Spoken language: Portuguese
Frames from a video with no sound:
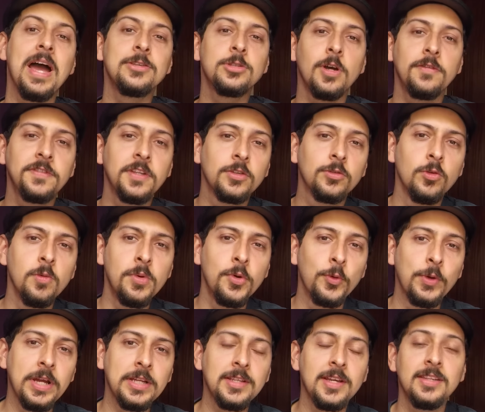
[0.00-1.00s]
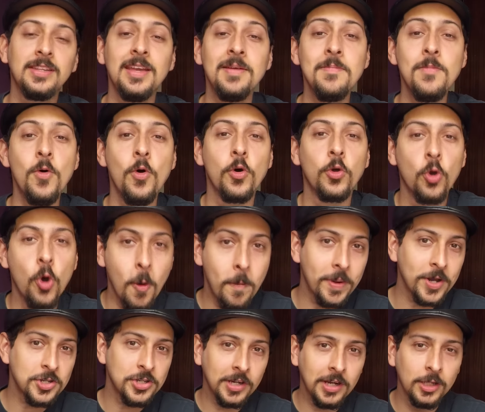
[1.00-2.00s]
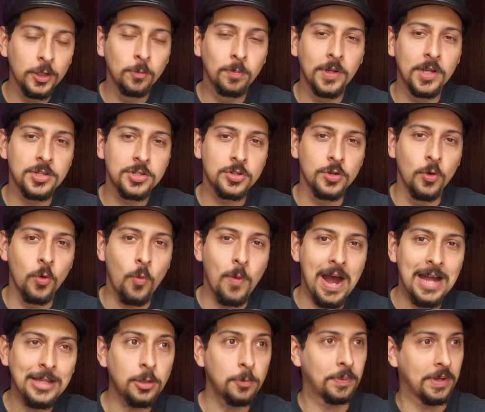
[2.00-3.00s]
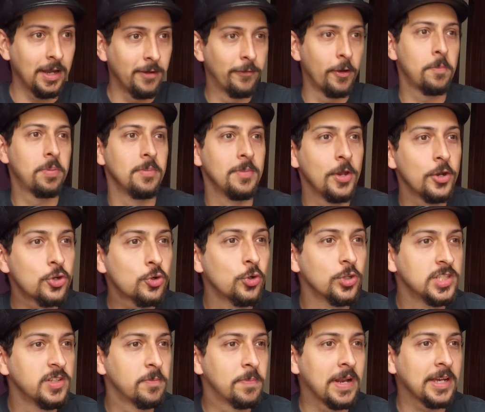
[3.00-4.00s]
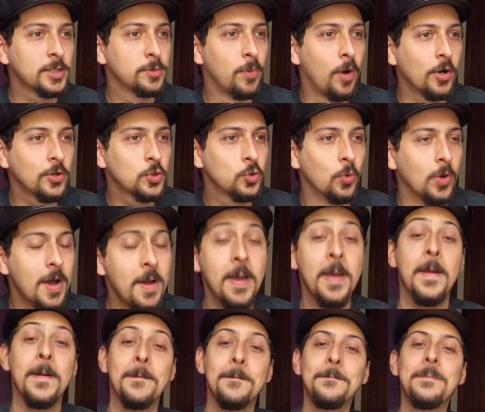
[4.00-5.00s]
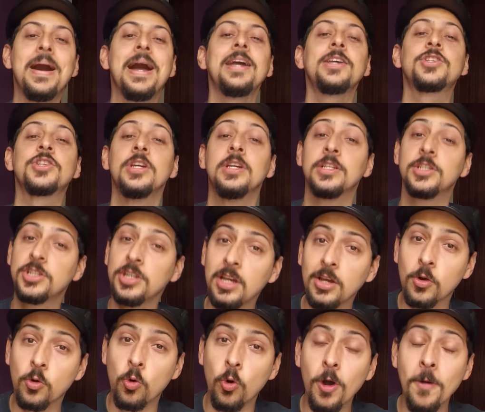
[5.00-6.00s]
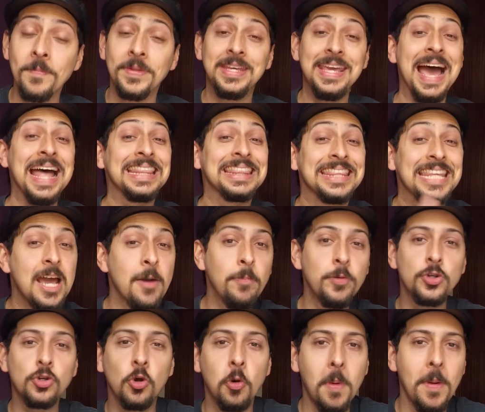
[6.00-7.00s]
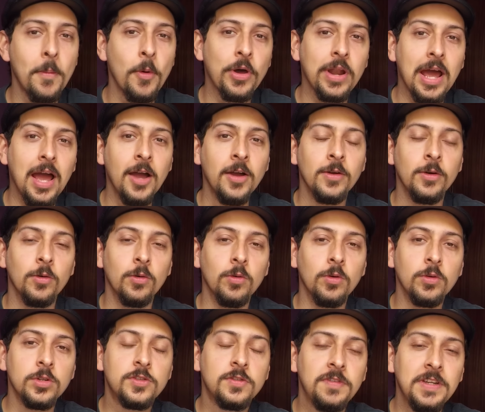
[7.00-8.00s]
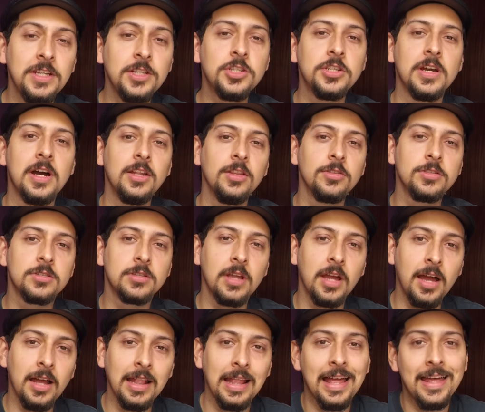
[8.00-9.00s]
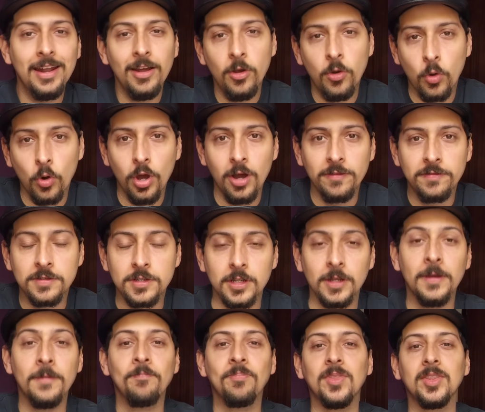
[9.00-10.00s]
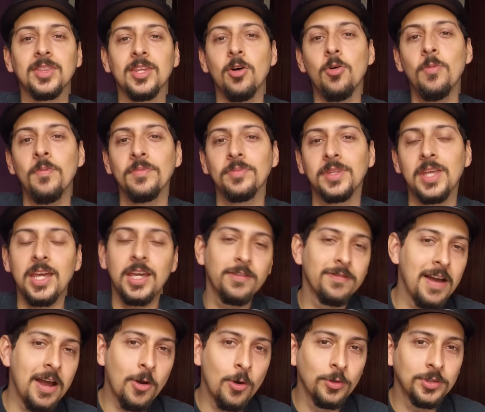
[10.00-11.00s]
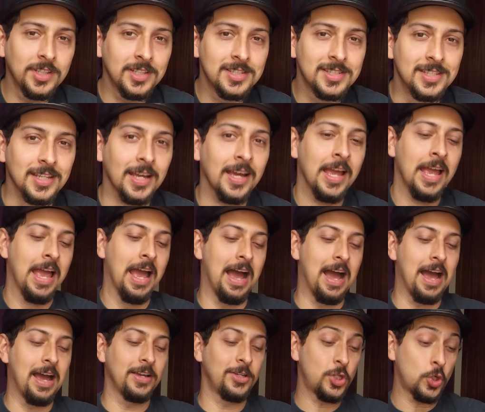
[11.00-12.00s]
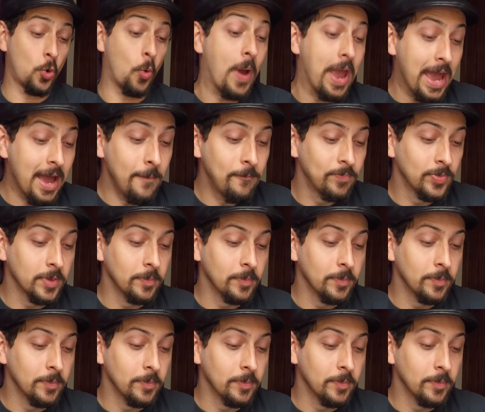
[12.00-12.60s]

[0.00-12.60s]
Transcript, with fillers: Rise of the Tomb Raider demorou para chegar no PlayStation 4, porque ele foi primeiro exclusivo para Xbox One, mas chegou e há tempo de comemorar os 20 anos da Lara Croft. Então, o que, que vai acontecer? A Square